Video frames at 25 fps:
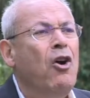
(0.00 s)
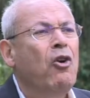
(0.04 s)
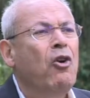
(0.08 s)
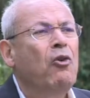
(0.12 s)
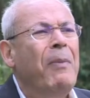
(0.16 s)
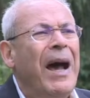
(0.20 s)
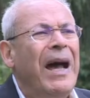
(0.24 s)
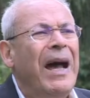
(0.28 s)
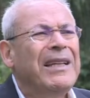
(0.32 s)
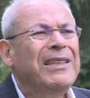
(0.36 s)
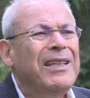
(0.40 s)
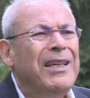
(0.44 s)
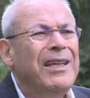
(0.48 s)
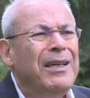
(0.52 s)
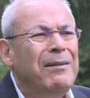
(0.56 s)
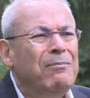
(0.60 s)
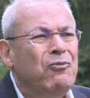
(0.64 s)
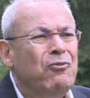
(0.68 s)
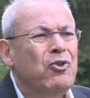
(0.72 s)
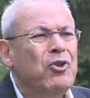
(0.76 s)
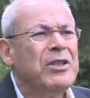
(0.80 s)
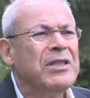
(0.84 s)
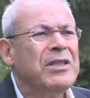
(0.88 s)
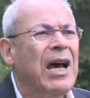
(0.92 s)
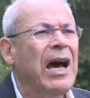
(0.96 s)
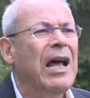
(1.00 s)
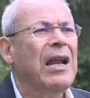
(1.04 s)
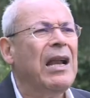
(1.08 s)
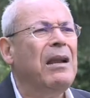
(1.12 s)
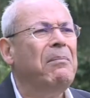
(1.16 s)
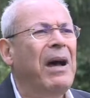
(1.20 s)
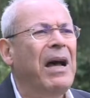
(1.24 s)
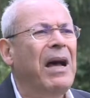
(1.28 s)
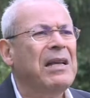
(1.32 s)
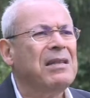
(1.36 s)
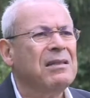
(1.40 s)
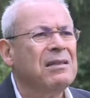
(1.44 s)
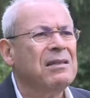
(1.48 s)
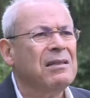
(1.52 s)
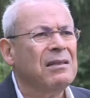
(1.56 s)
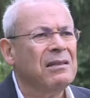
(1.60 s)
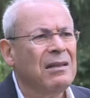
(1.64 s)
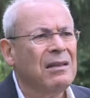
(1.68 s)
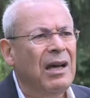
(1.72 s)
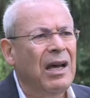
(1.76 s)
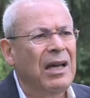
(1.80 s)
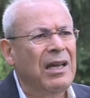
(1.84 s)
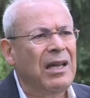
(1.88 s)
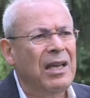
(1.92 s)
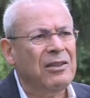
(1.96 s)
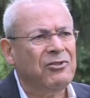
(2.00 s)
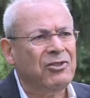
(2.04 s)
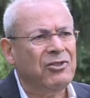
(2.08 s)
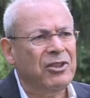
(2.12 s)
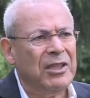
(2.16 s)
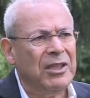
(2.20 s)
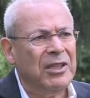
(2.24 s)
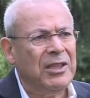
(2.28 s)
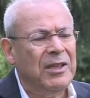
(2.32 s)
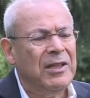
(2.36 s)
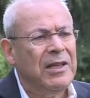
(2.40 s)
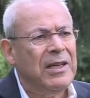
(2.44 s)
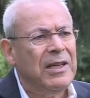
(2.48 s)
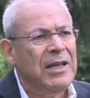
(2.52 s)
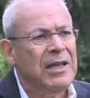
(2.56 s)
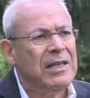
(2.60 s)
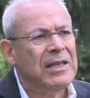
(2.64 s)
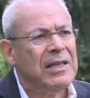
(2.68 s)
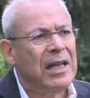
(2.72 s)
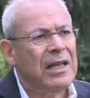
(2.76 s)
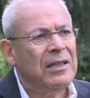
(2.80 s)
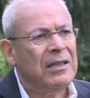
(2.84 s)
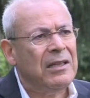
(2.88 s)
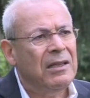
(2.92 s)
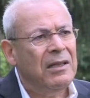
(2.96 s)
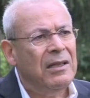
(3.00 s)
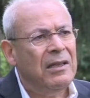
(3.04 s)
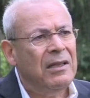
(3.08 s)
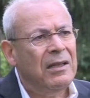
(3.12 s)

وما عاد يهمه اذا قال البعث اي شيء اذا